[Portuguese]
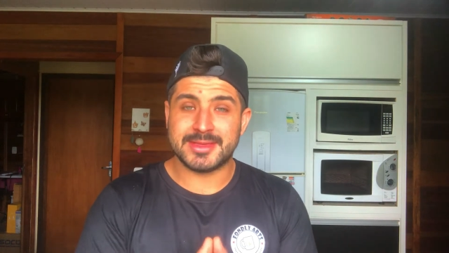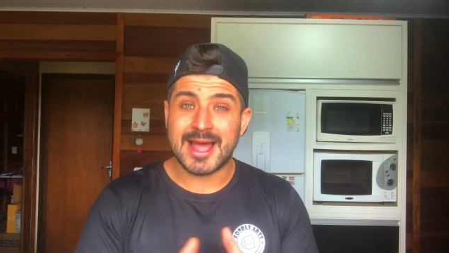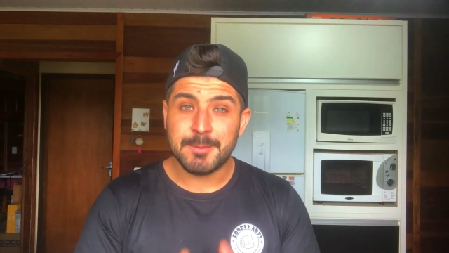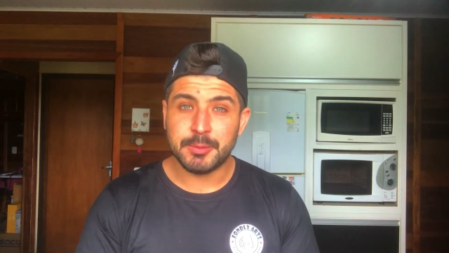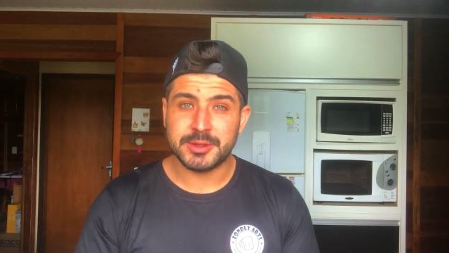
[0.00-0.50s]

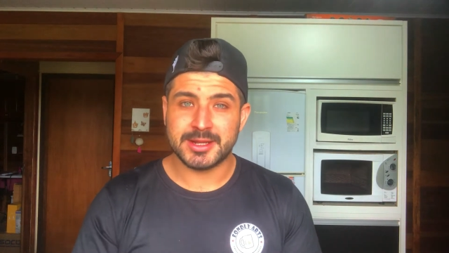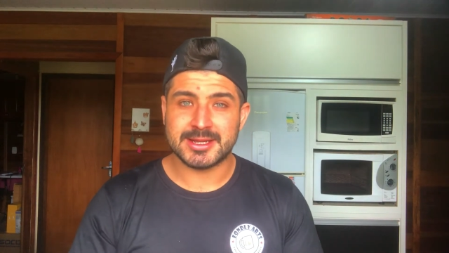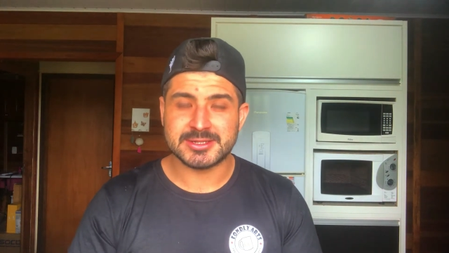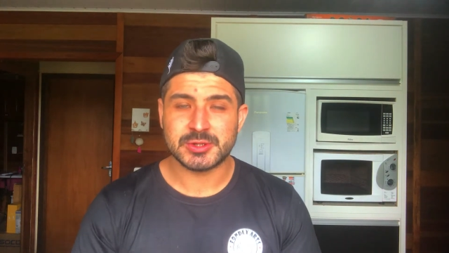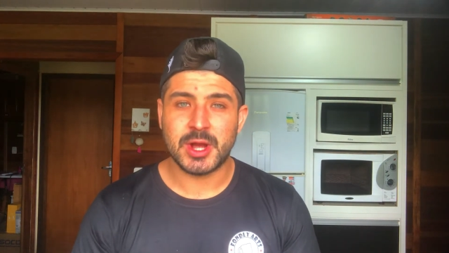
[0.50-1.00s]
da proteína
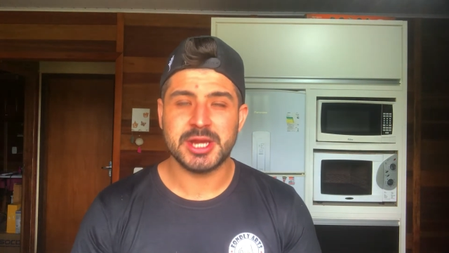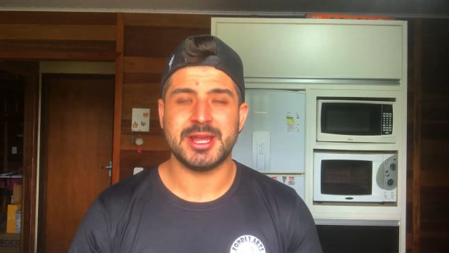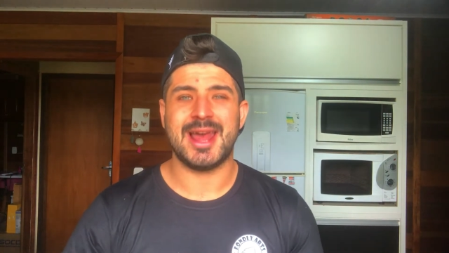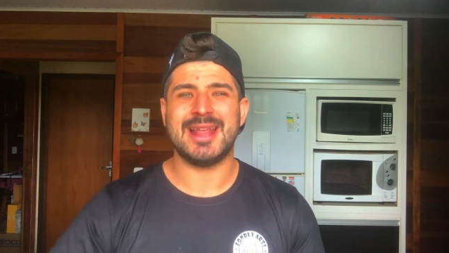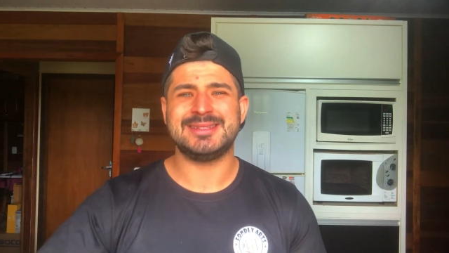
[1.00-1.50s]
da
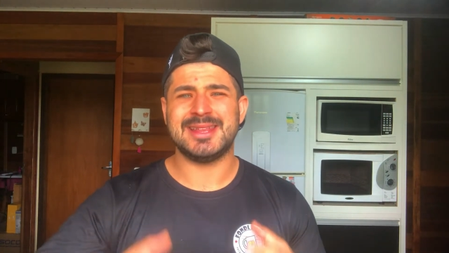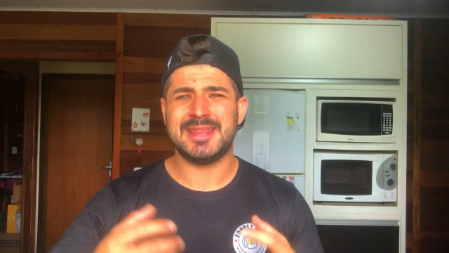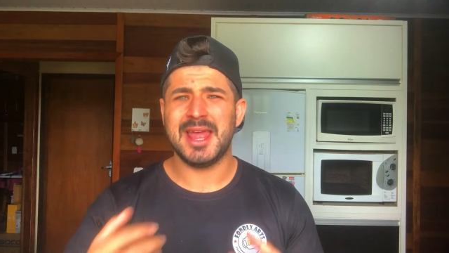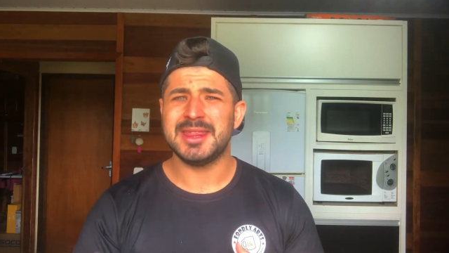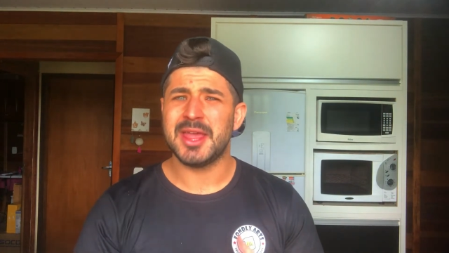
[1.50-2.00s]
soja, ela é
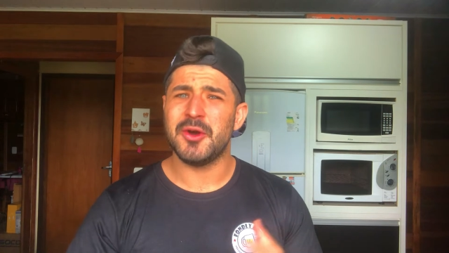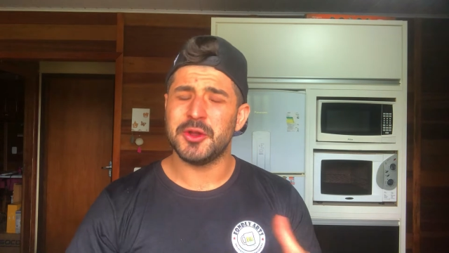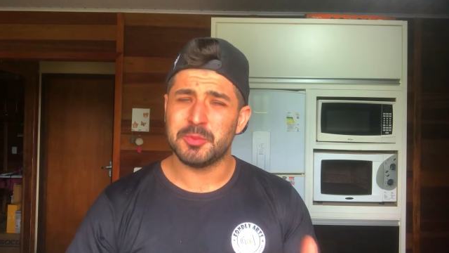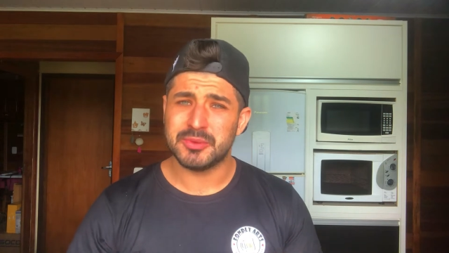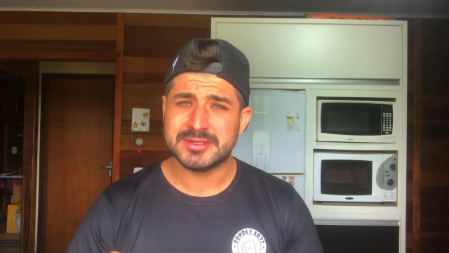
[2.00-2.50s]

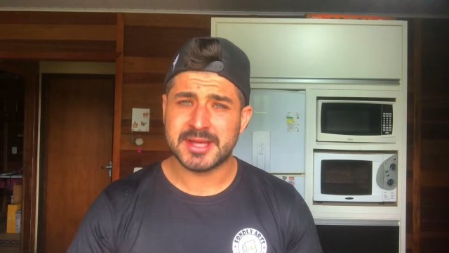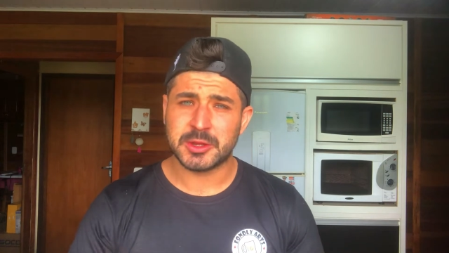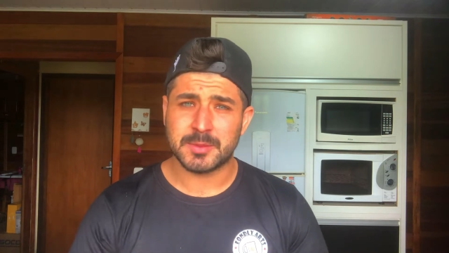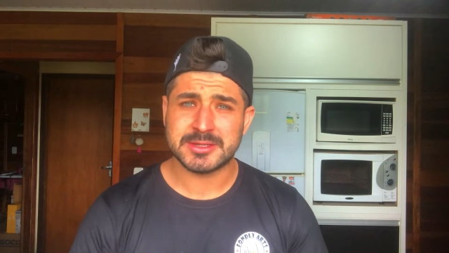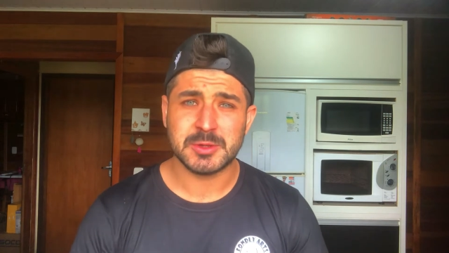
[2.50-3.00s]

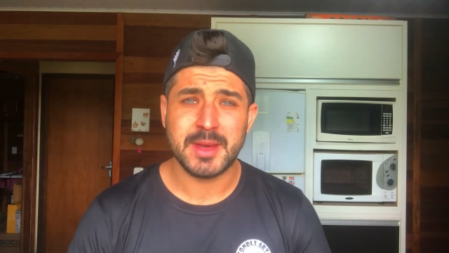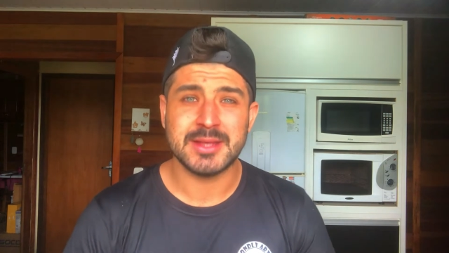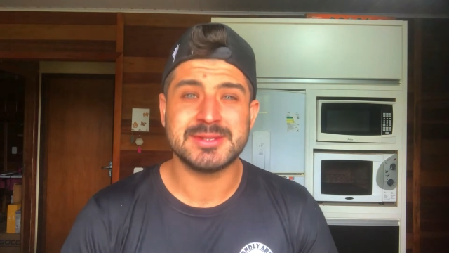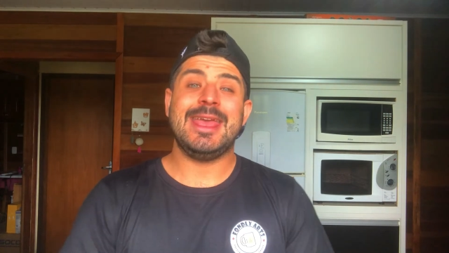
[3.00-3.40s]
78% mais ou menos.